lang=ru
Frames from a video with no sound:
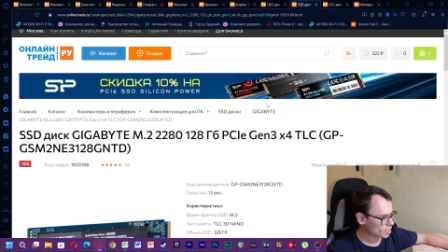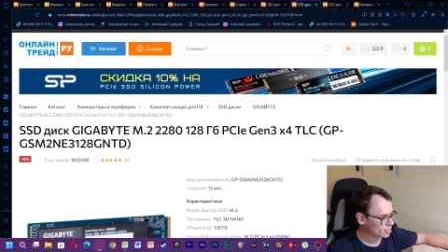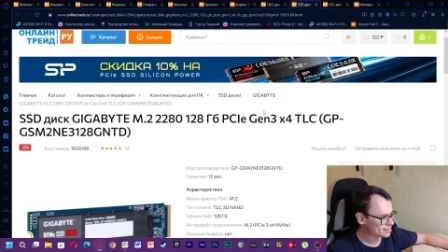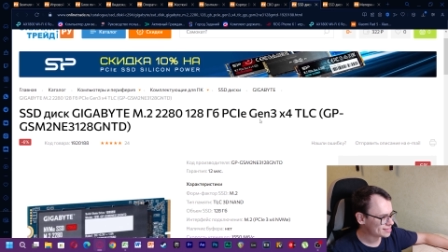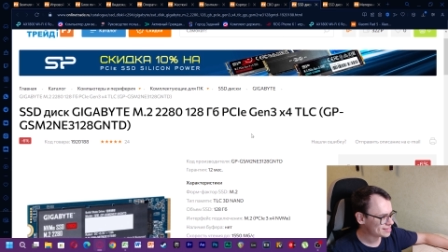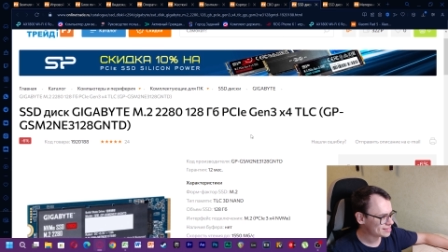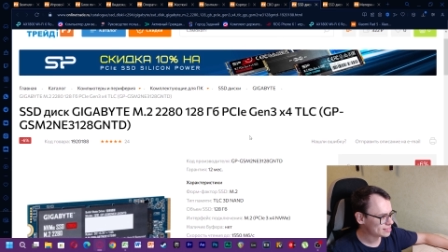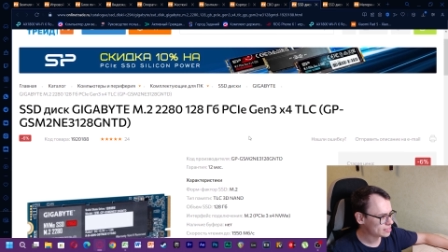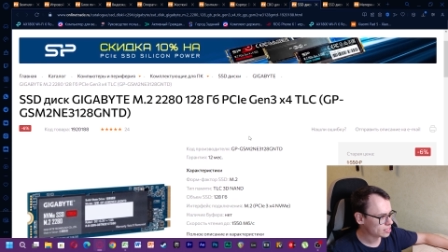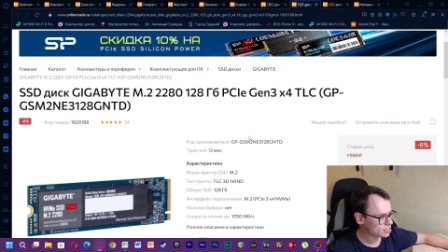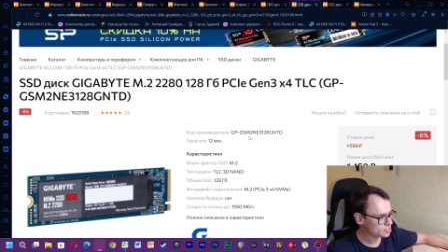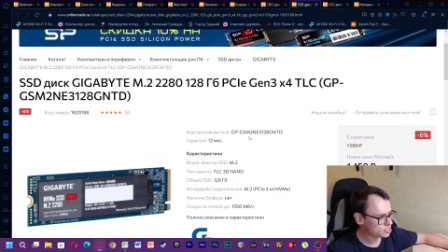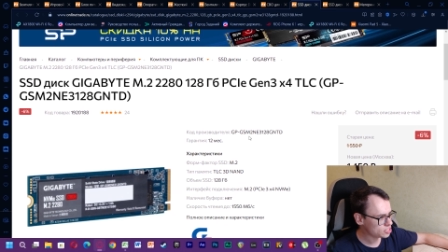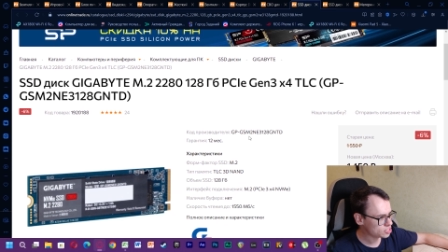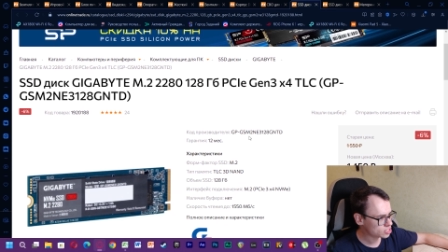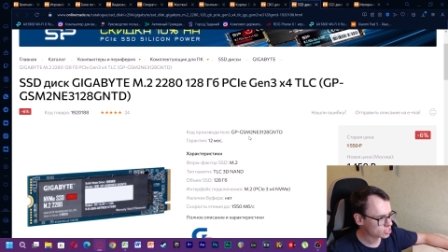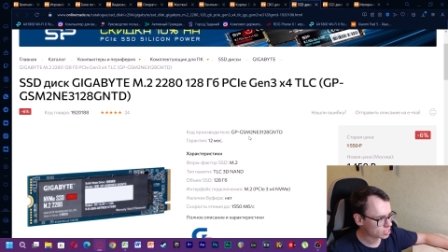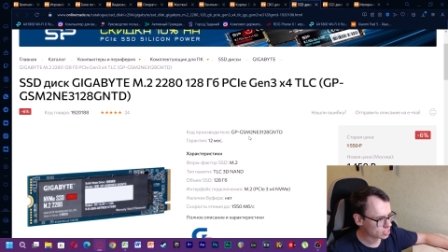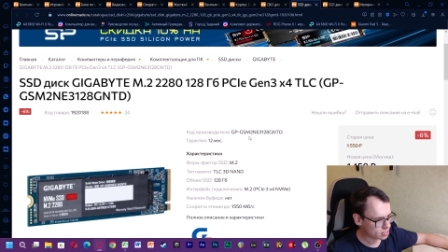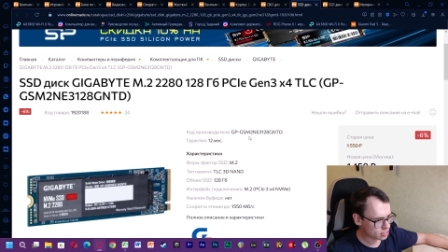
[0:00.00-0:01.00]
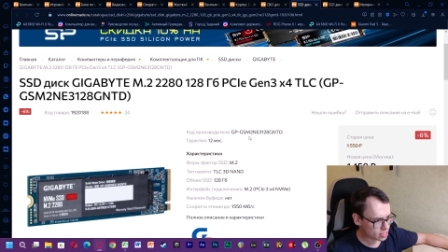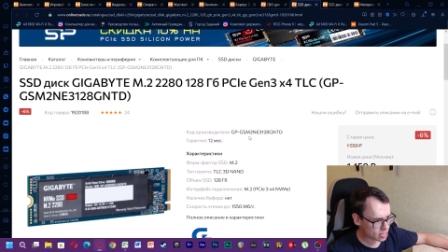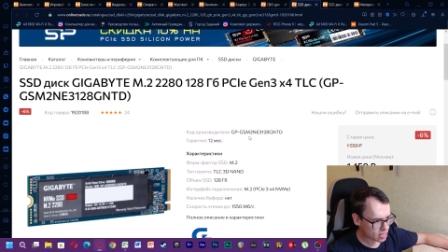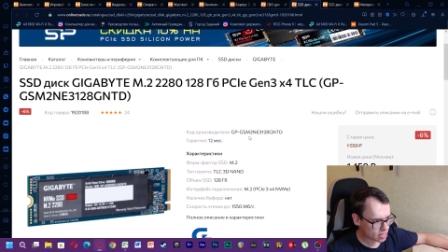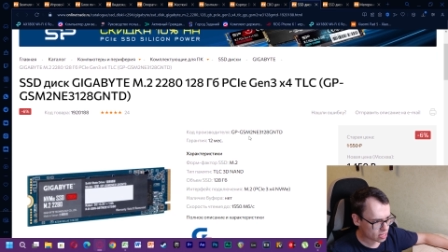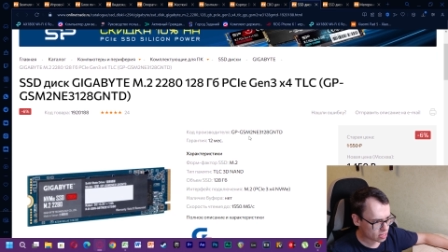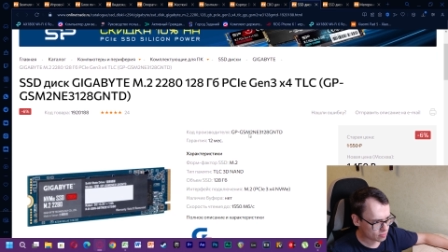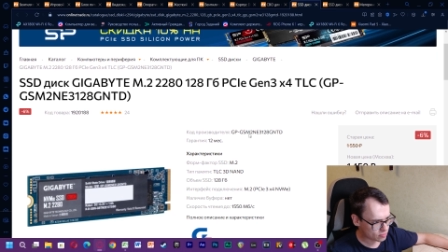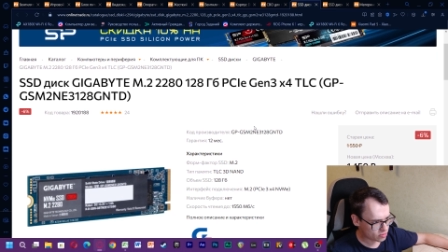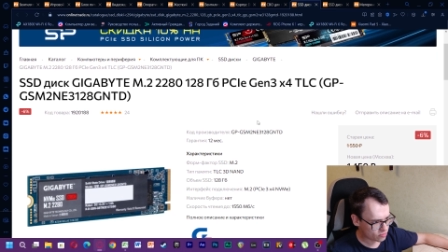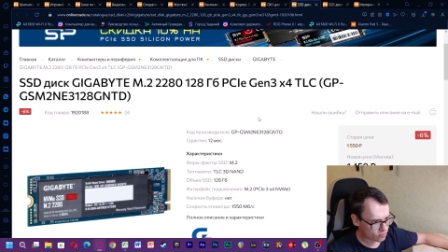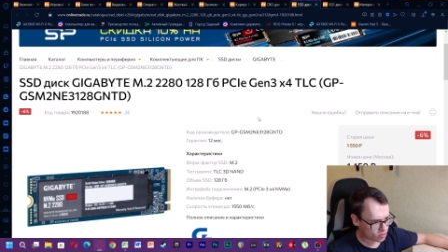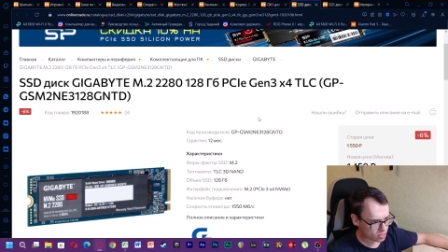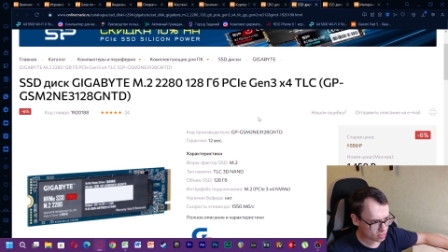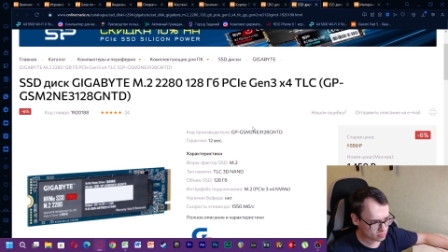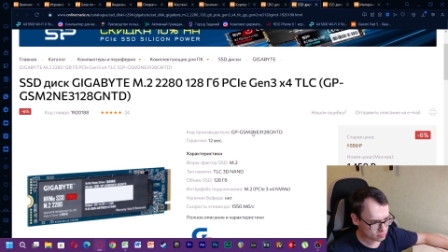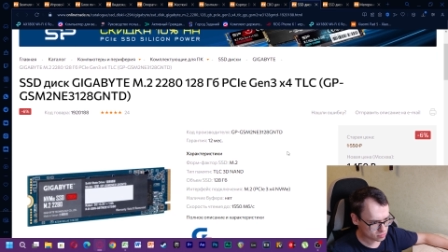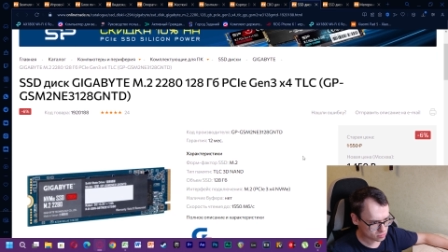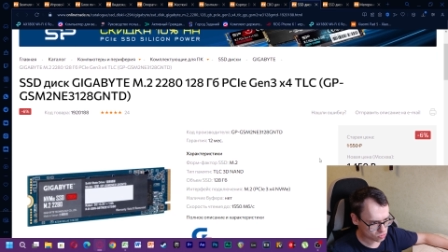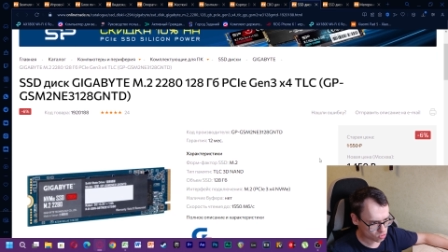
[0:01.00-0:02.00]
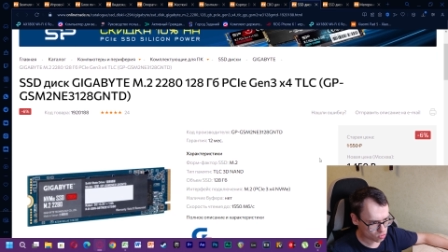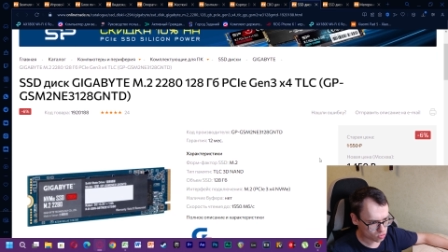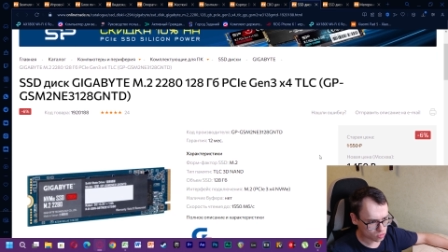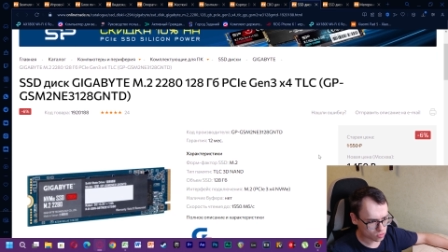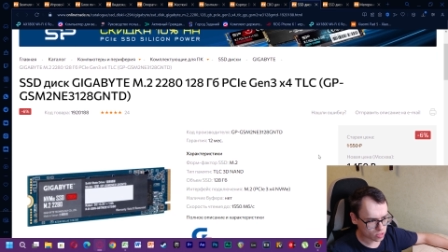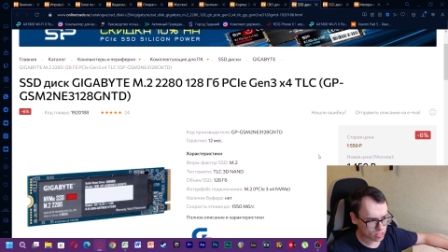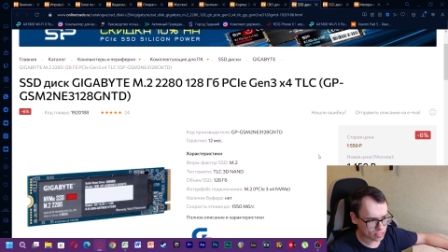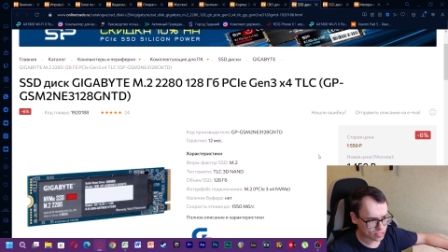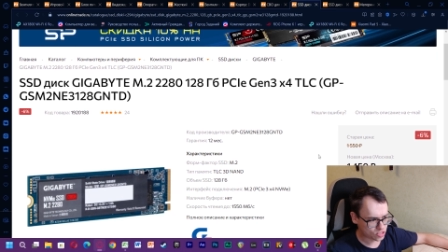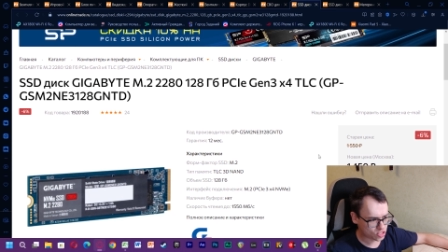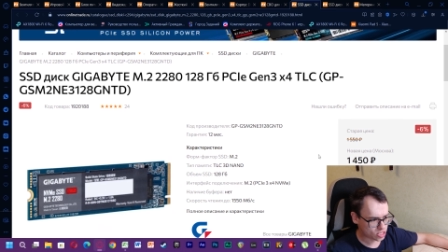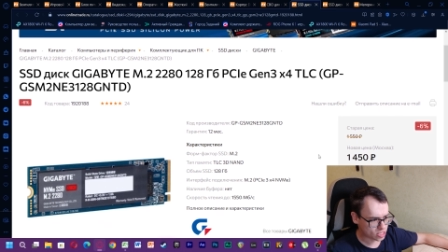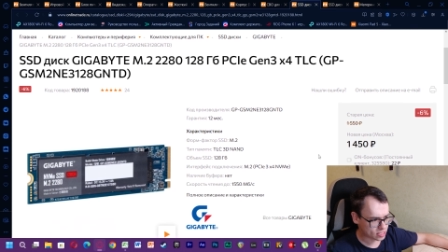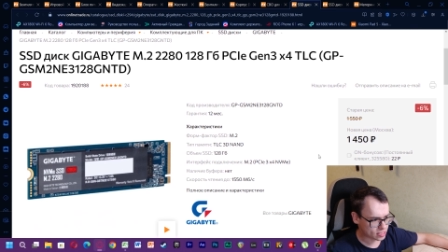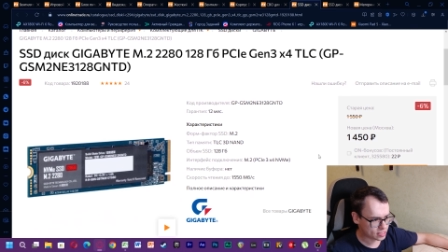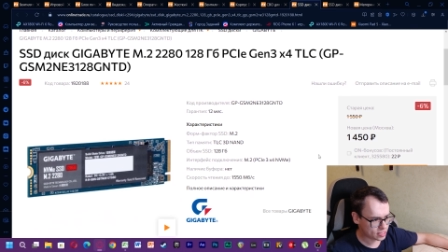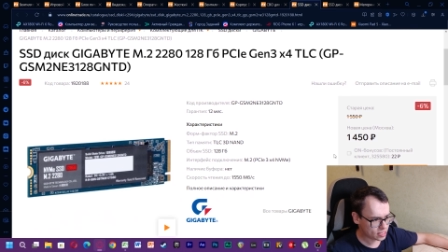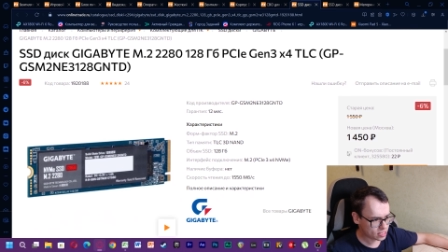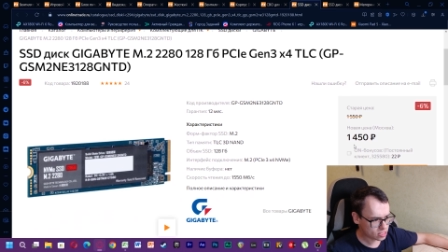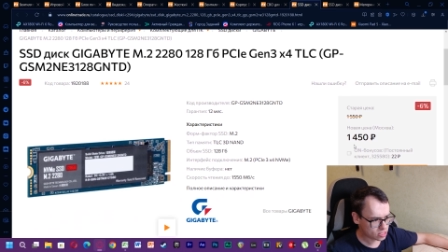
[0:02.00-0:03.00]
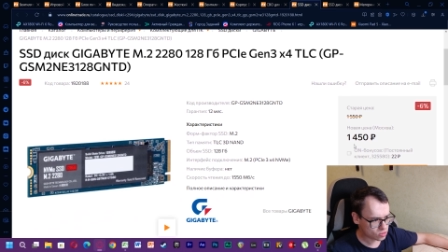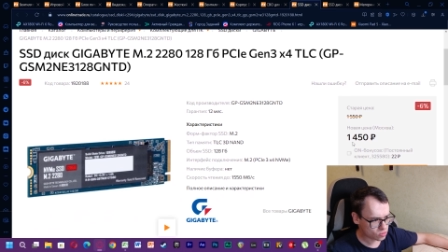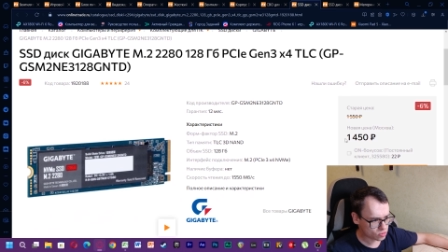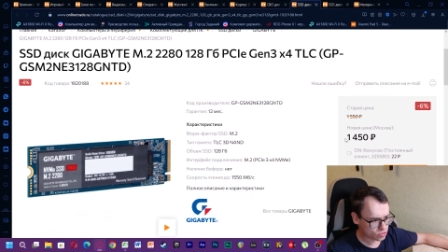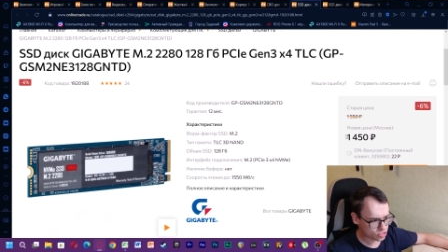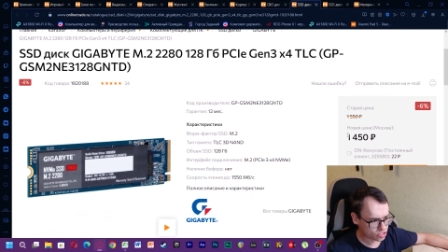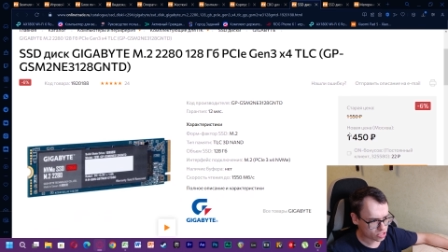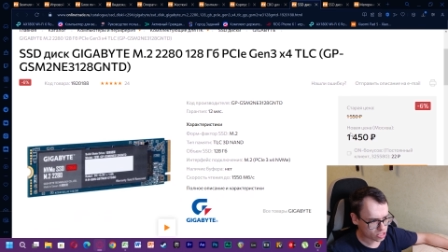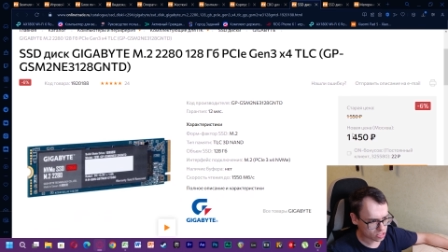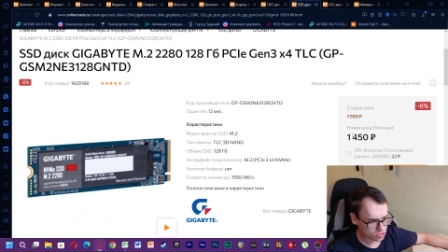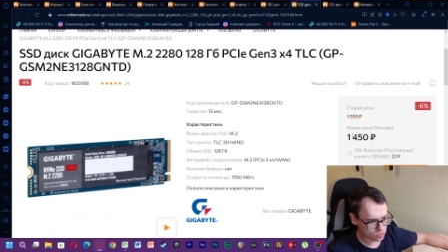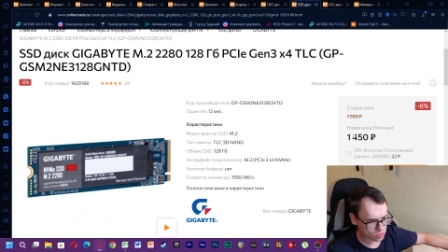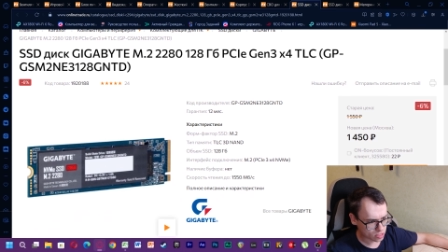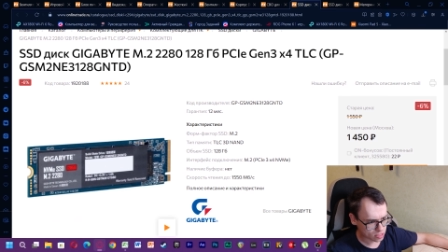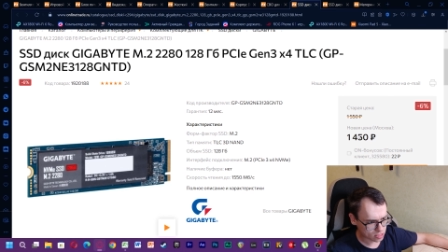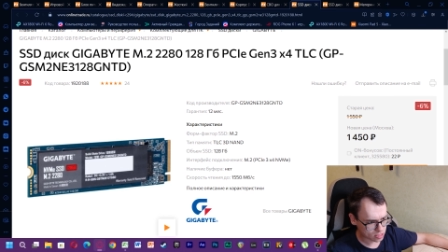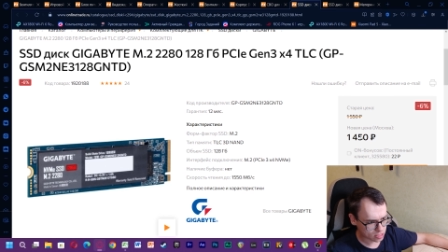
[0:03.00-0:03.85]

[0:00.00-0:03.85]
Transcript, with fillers: SSD диск на M2, он у нас сейчас есть, и он сейчас у нас,